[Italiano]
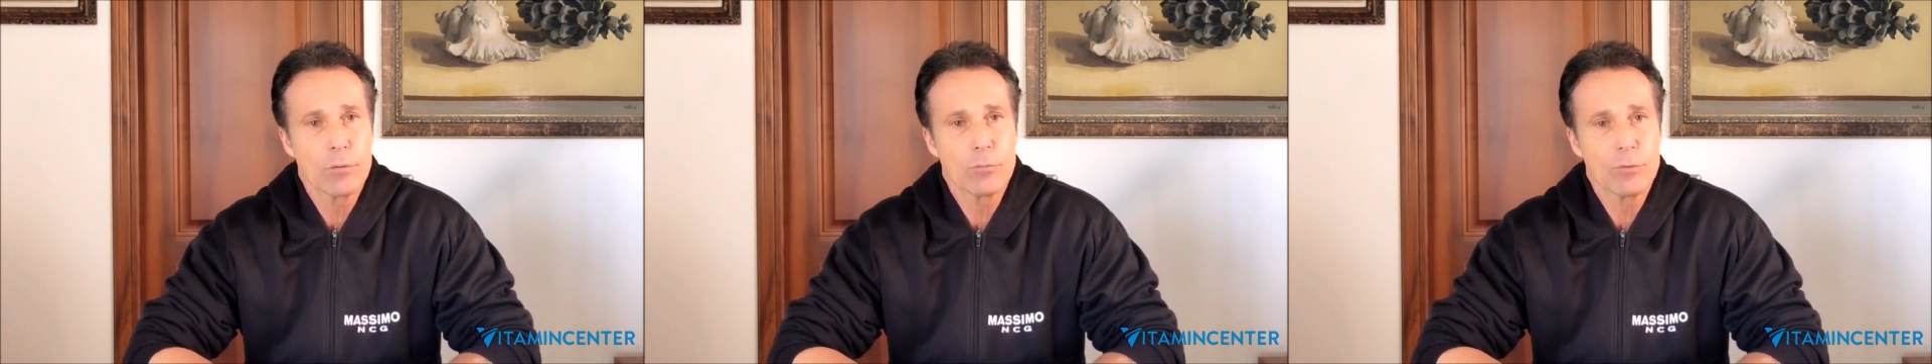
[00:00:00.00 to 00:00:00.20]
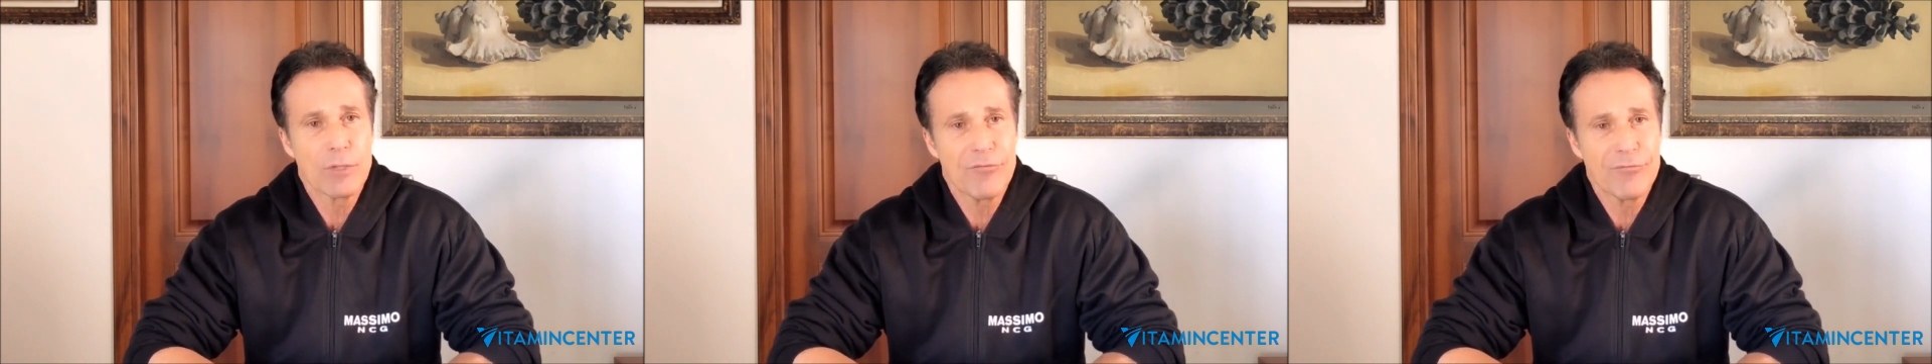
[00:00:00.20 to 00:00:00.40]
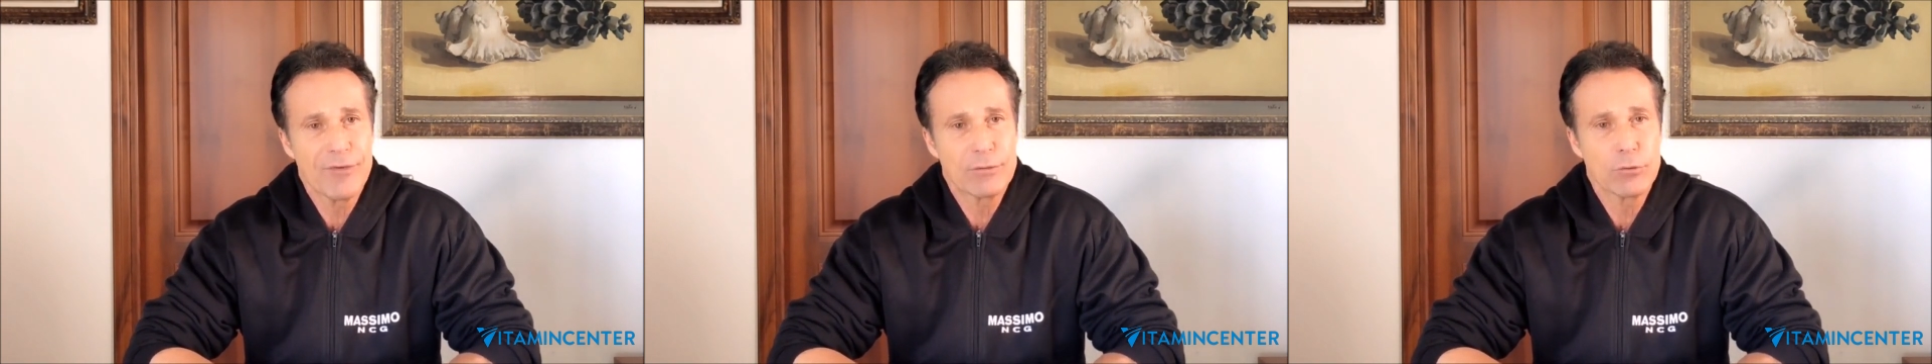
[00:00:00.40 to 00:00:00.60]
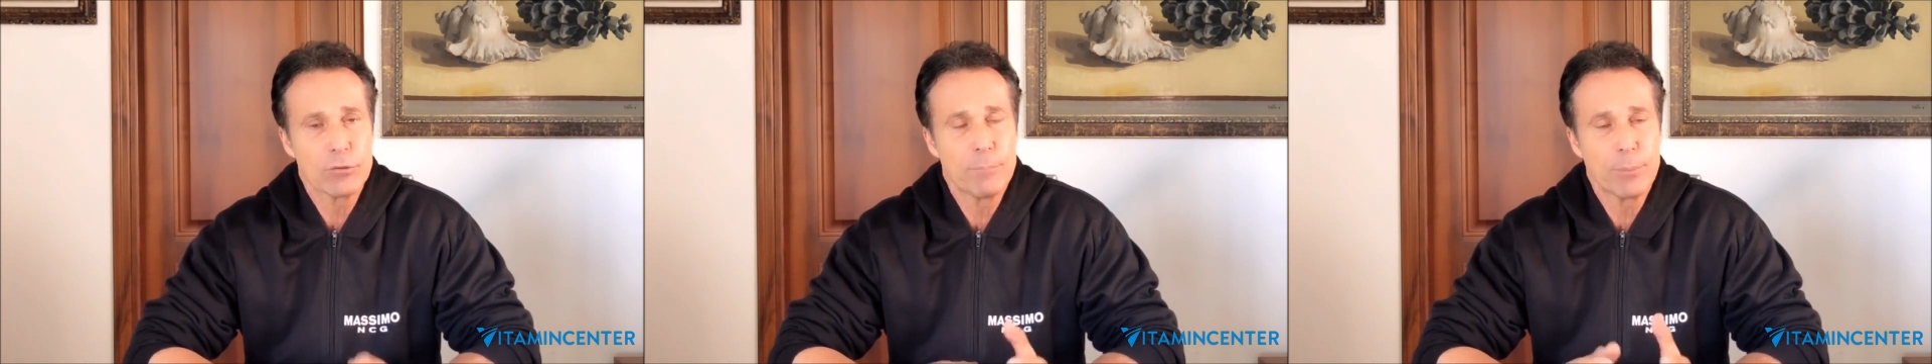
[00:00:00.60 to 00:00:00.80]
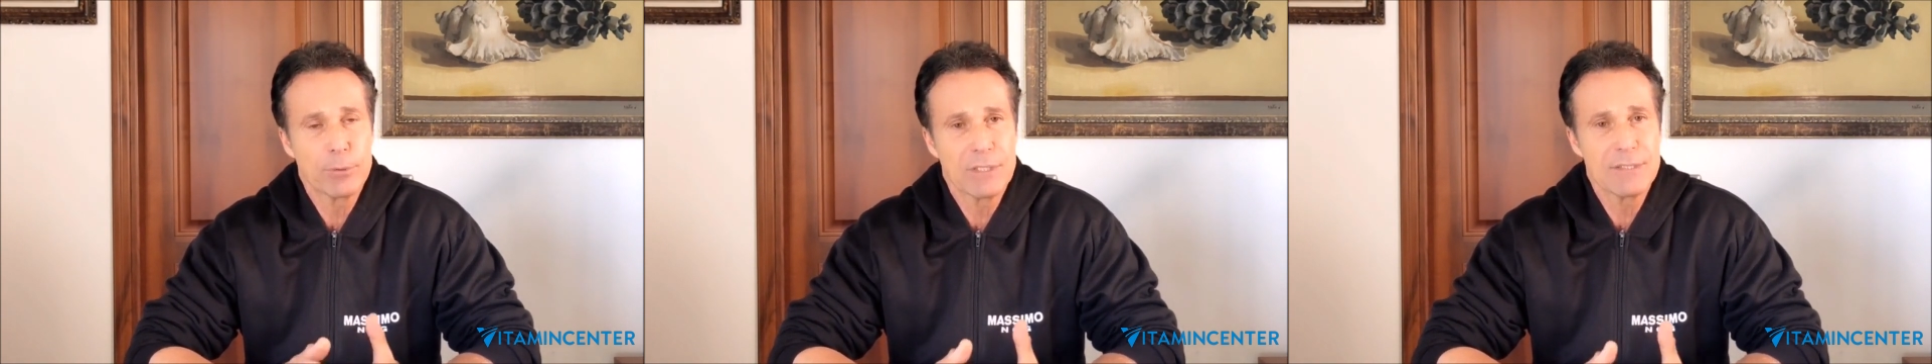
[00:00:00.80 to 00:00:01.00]
un effetto di
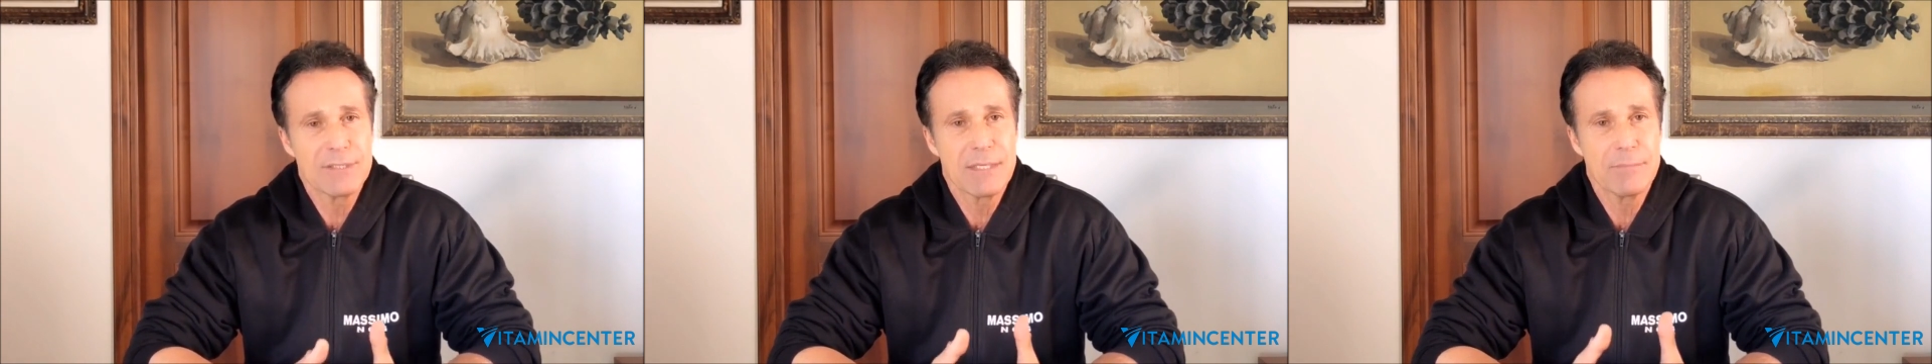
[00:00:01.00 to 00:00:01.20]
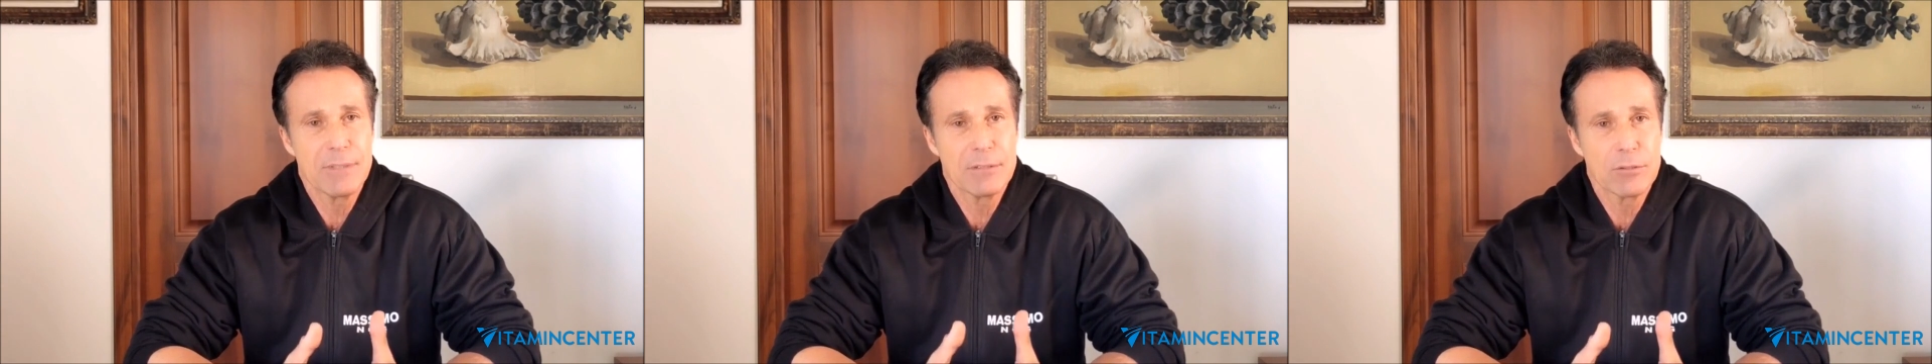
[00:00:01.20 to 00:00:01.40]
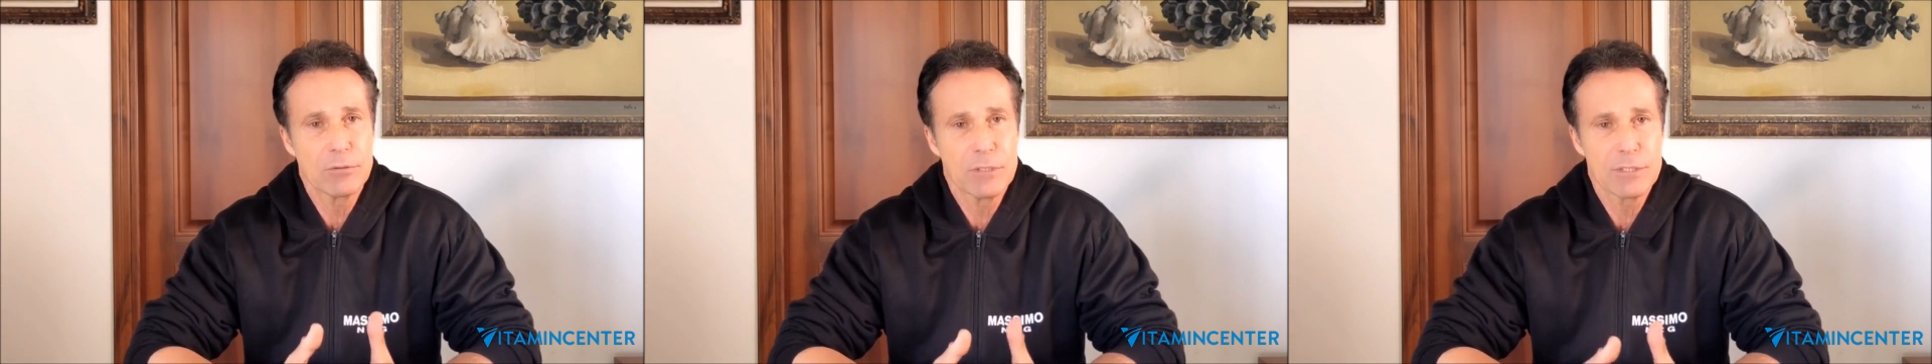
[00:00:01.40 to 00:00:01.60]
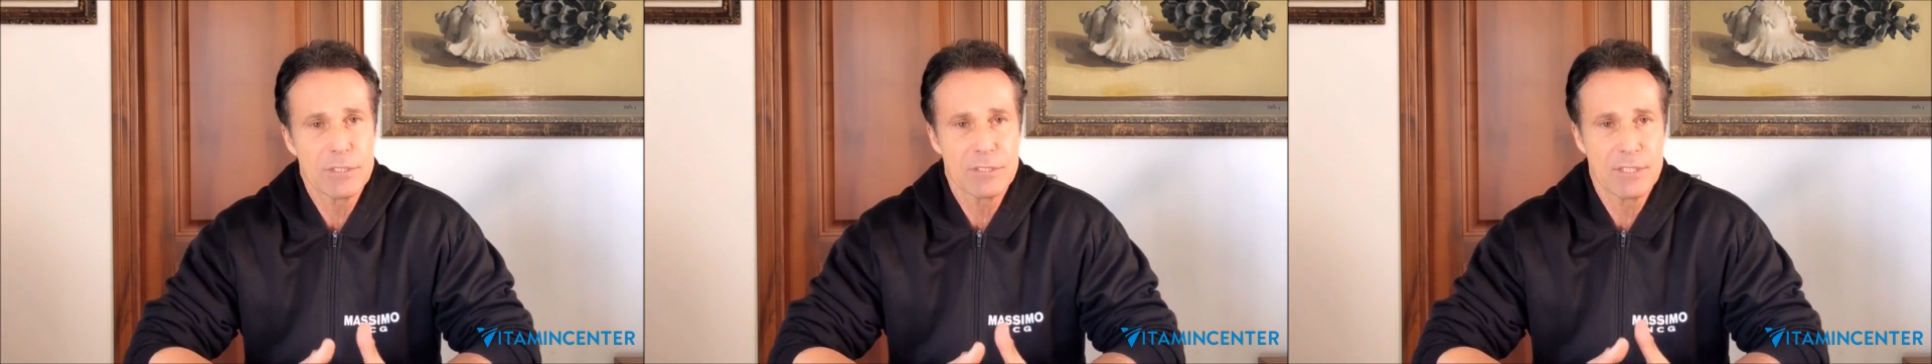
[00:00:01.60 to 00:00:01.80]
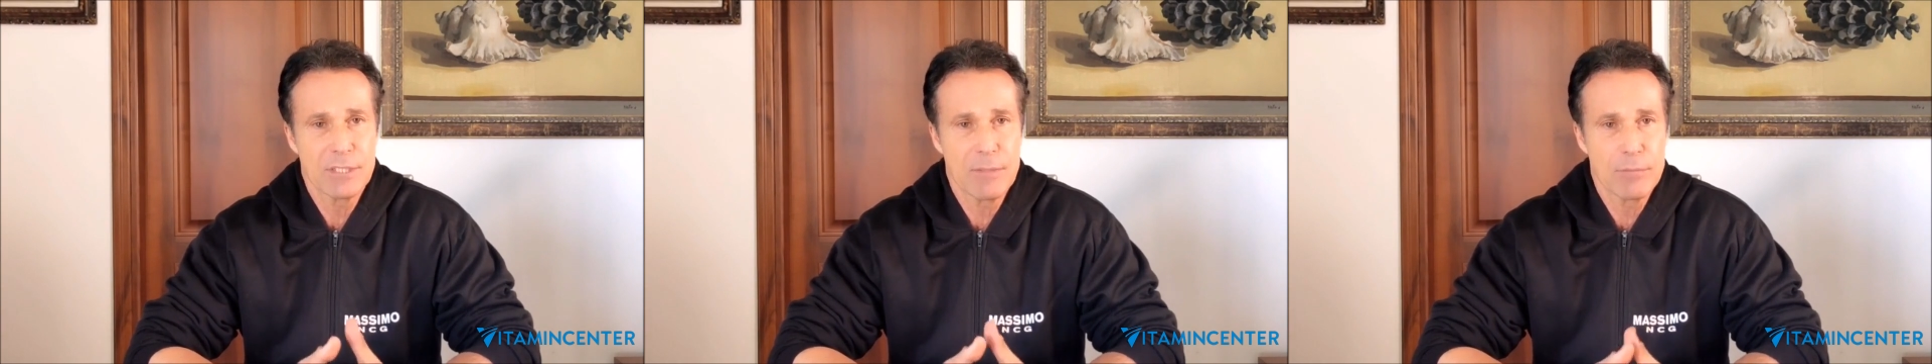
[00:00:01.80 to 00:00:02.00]
potenziamento del
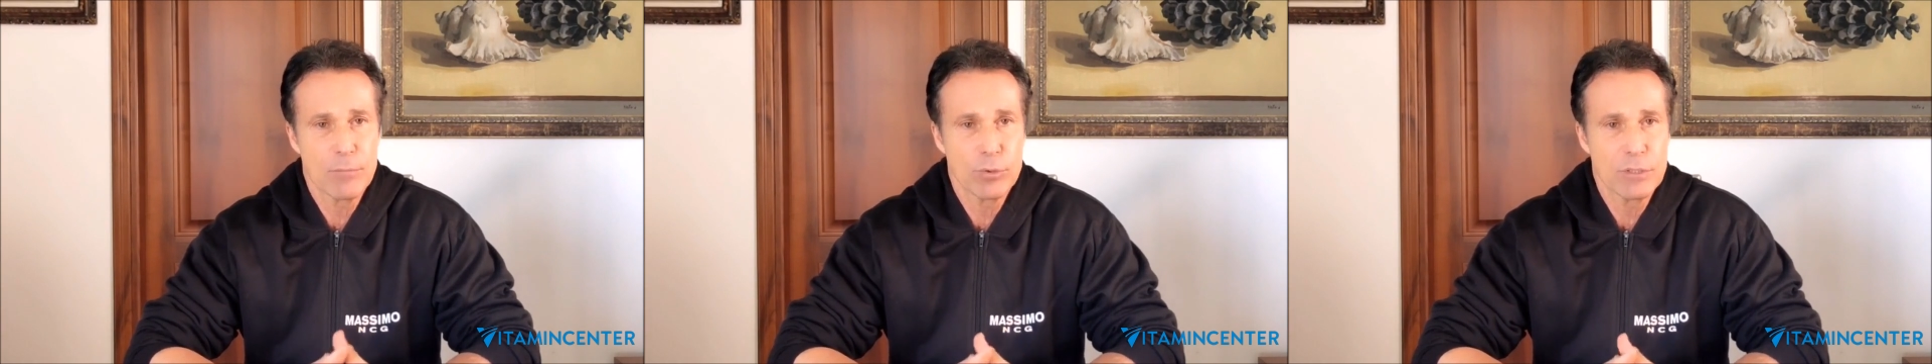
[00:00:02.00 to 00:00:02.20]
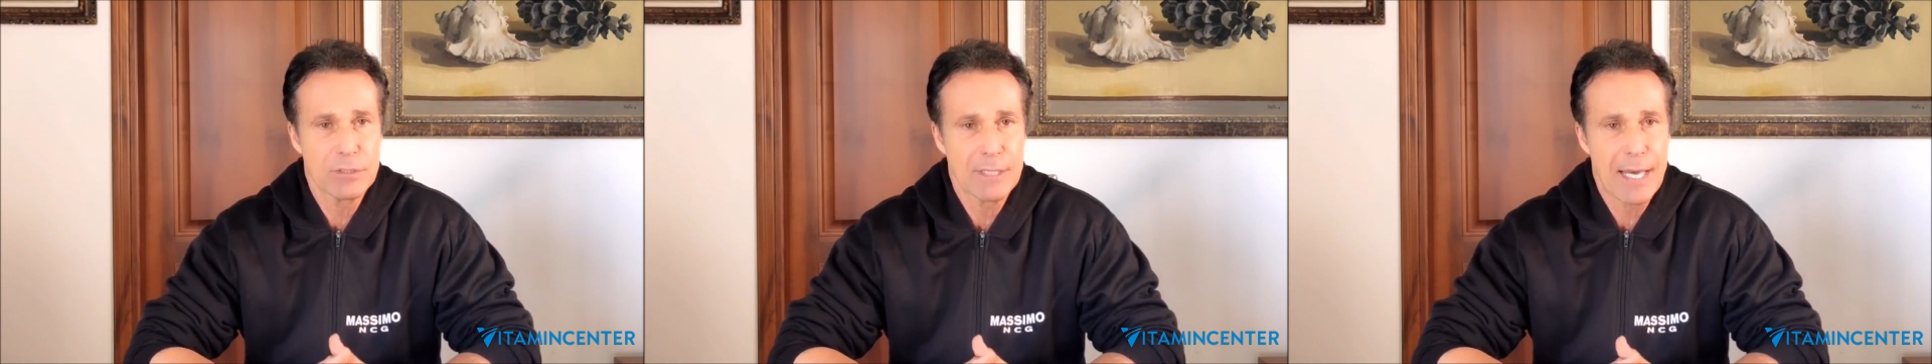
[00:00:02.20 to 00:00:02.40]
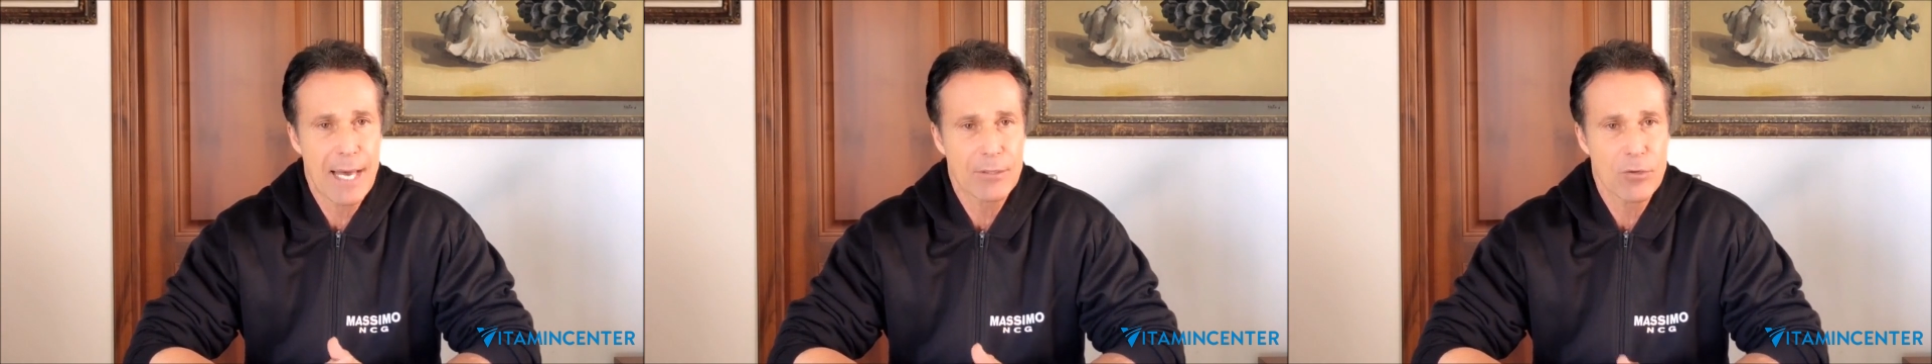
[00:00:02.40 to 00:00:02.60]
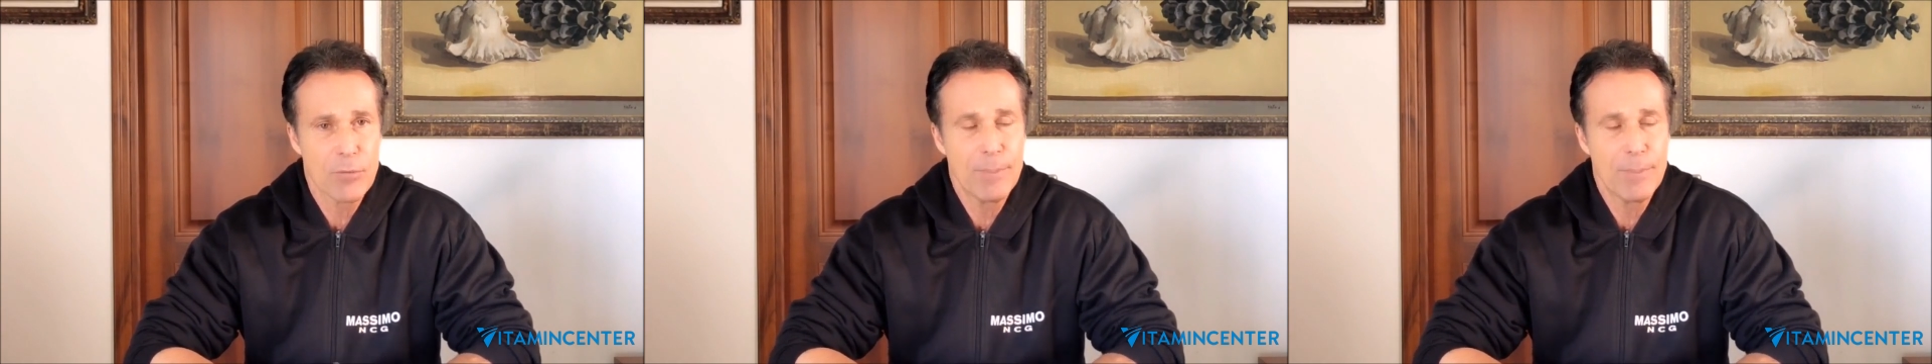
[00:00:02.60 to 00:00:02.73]
sistema immunitario,